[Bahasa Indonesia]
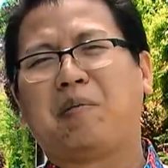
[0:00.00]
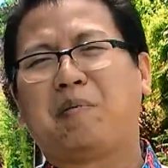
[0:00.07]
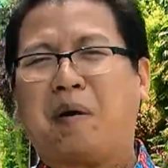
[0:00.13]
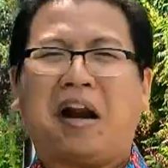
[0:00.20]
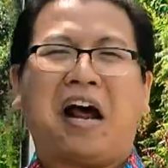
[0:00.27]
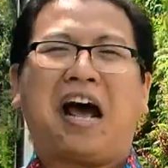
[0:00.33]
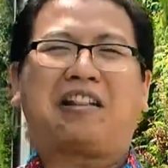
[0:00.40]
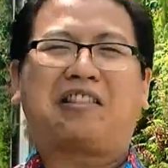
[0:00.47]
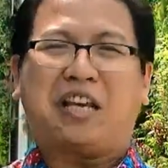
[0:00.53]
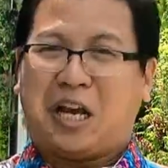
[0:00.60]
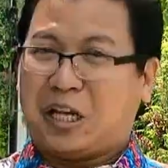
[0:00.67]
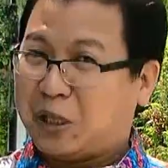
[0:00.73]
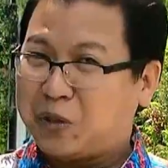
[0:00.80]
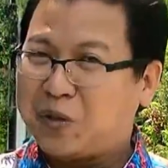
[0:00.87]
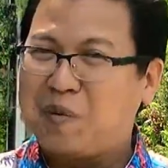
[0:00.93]
Berarti
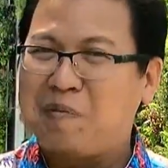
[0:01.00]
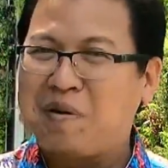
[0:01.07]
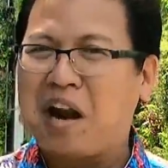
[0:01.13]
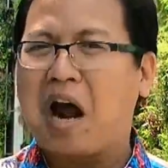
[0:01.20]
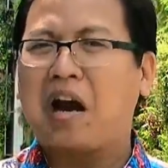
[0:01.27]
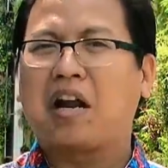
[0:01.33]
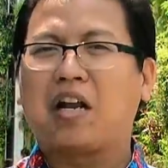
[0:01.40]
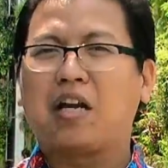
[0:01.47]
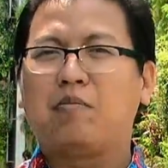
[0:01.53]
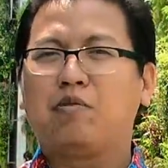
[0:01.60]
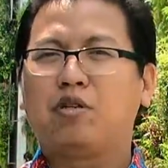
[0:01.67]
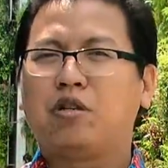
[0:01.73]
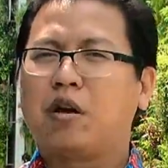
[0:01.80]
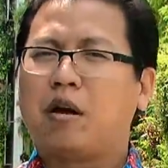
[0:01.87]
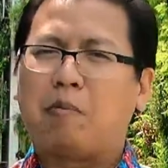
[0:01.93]
kita sudah menang dari
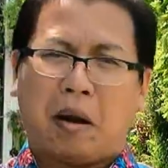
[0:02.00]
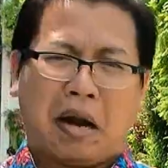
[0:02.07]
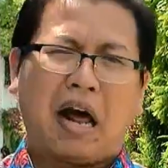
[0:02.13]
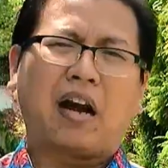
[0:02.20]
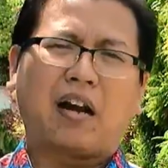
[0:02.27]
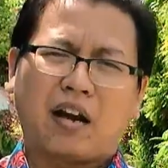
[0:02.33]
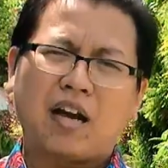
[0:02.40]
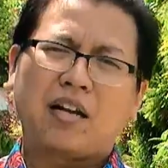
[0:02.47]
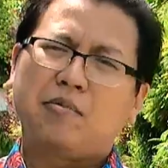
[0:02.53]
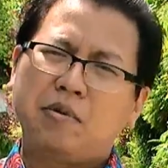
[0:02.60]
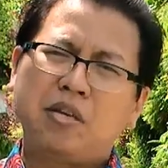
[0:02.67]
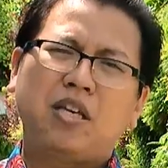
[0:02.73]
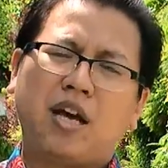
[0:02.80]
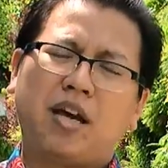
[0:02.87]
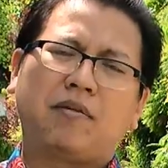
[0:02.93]
iblis. Benarkah
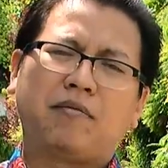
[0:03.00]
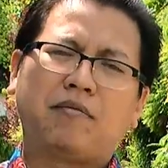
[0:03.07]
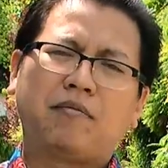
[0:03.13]
demikian?